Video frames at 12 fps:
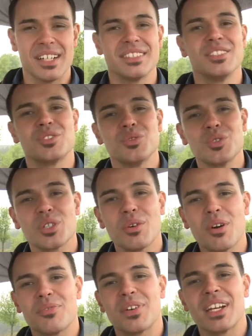Die
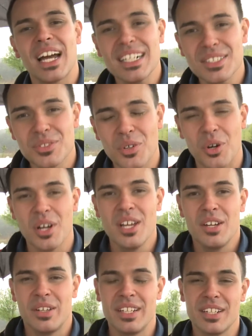Zuschauer verlangten doch
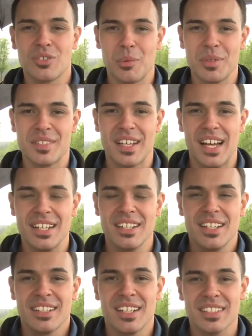in den Kommentaren
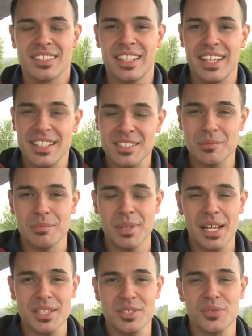nach dem ersten
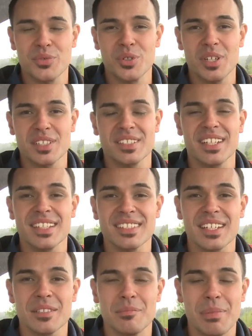Platz für das derzeit